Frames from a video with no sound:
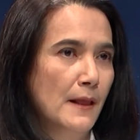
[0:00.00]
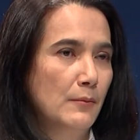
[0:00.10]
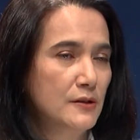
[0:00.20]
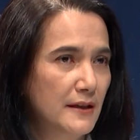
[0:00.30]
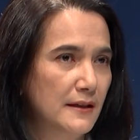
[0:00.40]

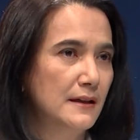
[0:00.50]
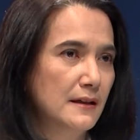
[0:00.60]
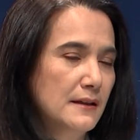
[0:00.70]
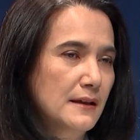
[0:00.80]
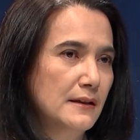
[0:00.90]
เพราะฉะนั้นเรื่อ
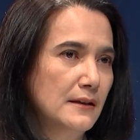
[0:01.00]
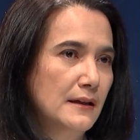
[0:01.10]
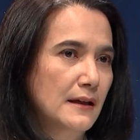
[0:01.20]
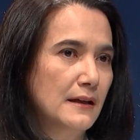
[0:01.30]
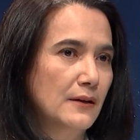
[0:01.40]
งเรื่อง
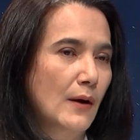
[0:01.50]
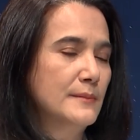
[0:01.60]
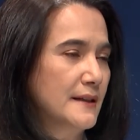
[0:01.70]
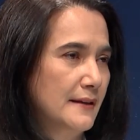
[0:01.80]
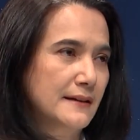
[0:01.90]
เรื่องความ
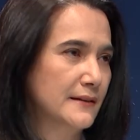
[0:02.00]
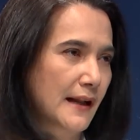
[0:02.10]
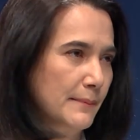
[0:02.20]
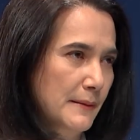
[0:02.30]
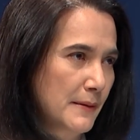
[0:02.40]
เสี่ยงด้านอัตรา
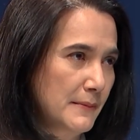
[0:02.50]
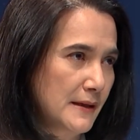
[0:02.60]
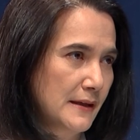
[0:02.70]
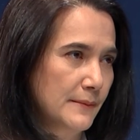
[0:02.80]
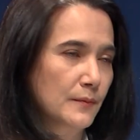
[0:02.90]
แลกเปลี่ยนไม่
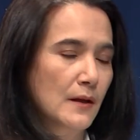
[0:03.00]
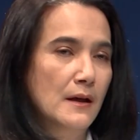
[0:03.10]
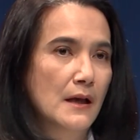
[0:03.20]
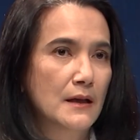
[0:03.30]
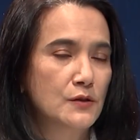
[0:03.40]
มี
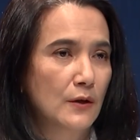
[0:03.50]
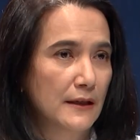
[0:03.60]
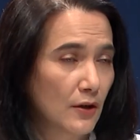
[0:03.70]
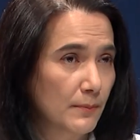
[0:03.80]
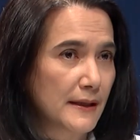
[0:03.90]
ส่วน
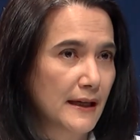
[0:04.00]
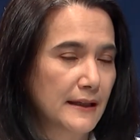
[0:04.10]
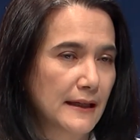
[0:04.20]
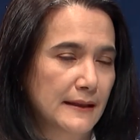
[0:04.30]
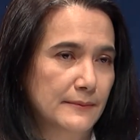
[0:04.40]
เรื่องดอกเบี้ย
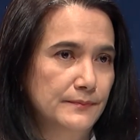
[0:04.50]
เนี่ย